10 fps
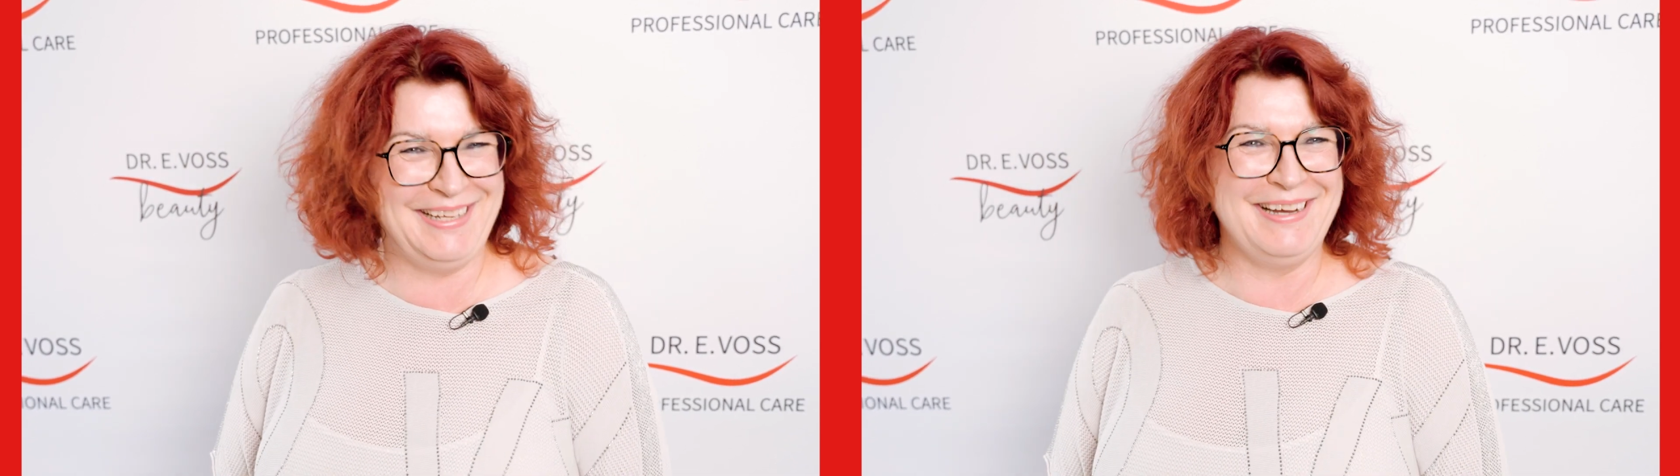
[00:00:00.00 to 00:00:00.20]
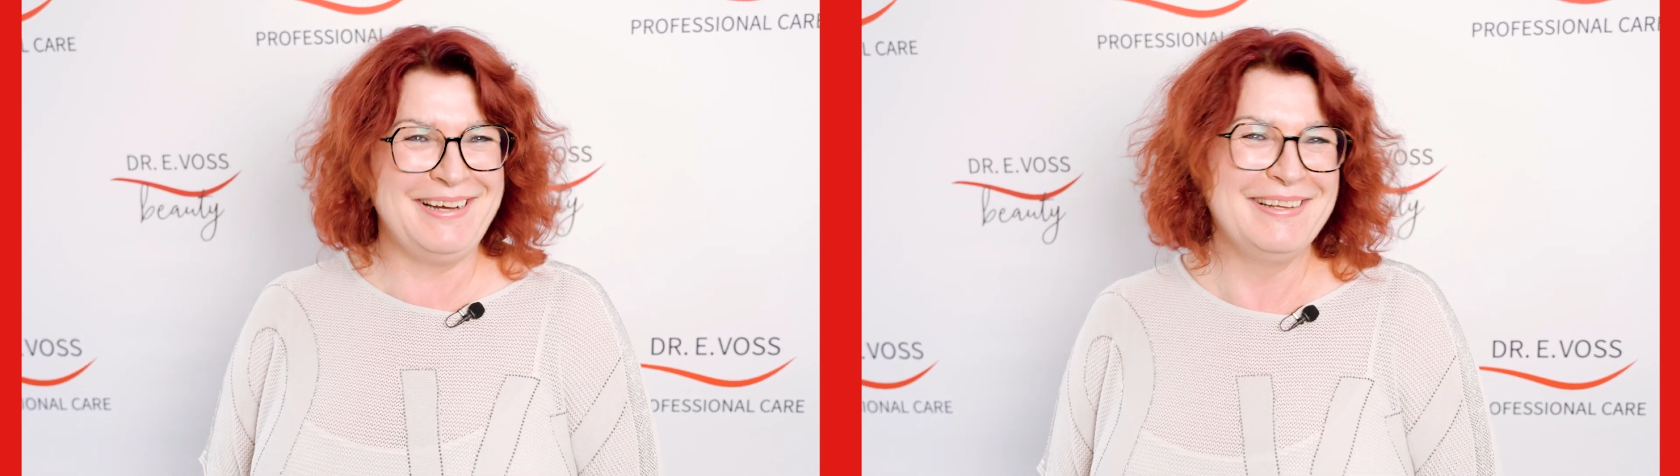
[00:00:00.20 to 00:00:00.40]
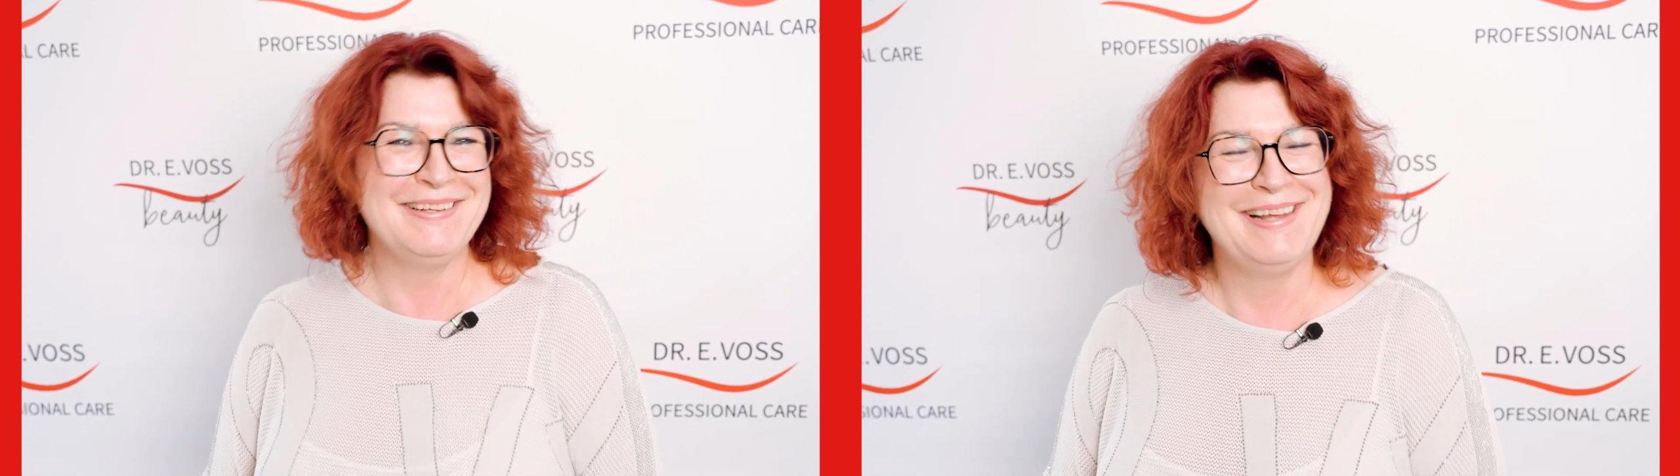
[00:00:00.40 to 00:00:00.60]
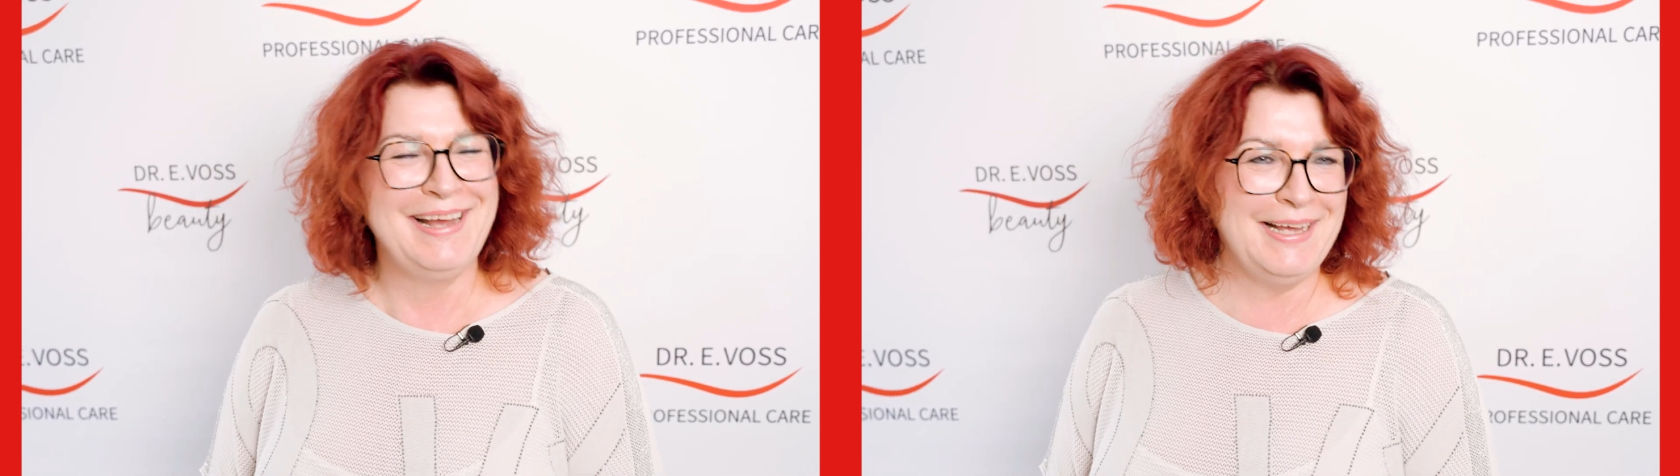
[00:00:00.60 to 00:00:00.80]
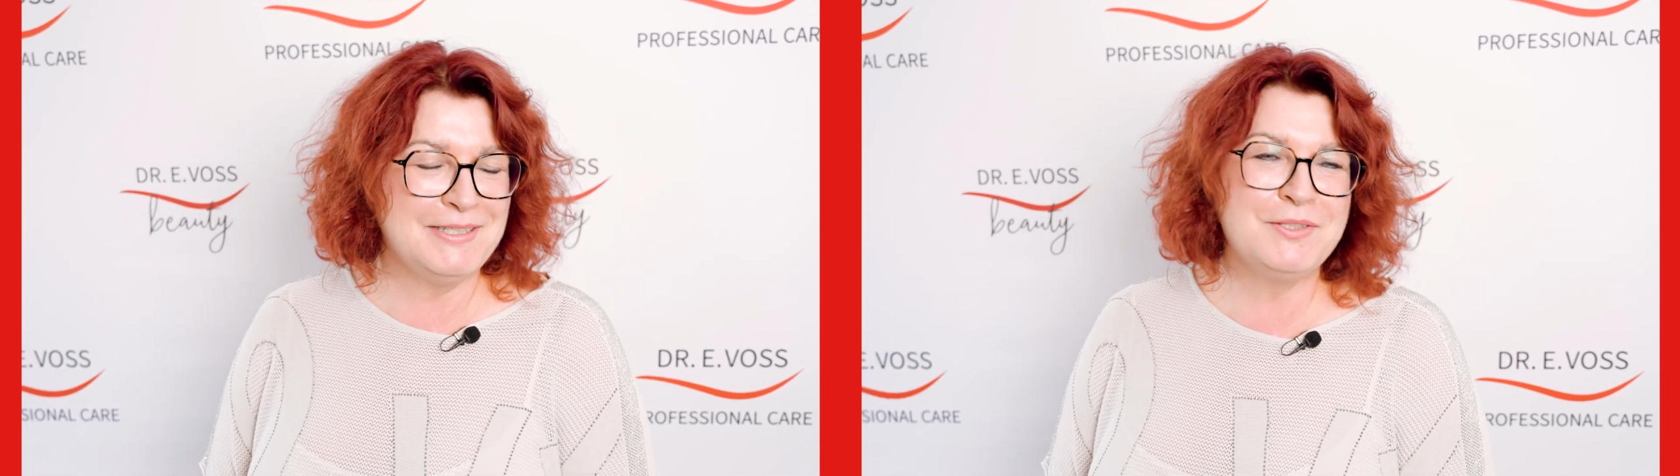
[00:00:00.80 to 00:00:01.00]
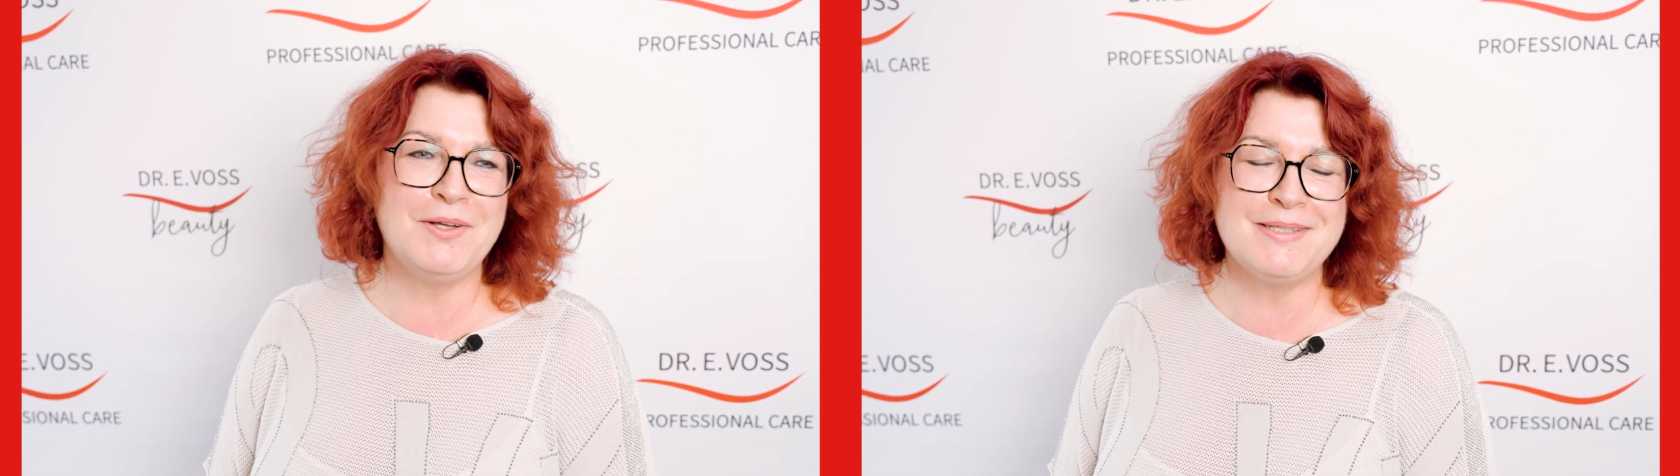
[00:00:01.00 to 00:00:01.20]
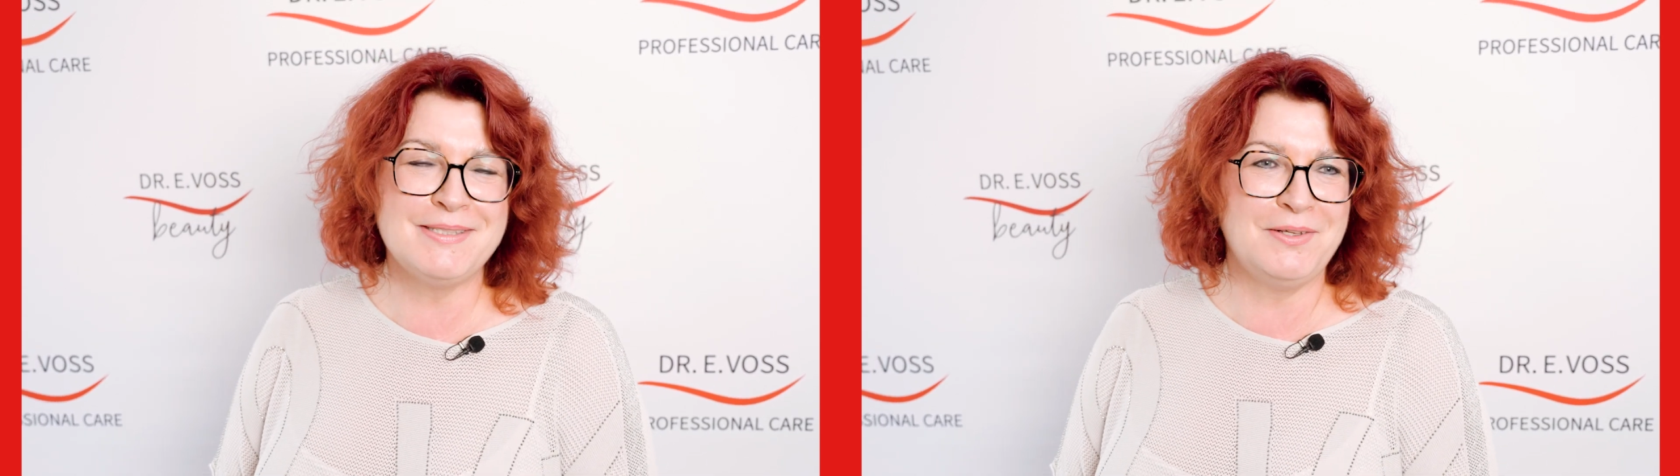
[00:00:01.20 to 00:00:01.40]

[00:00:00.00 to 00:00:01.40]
Ja, ein tolles,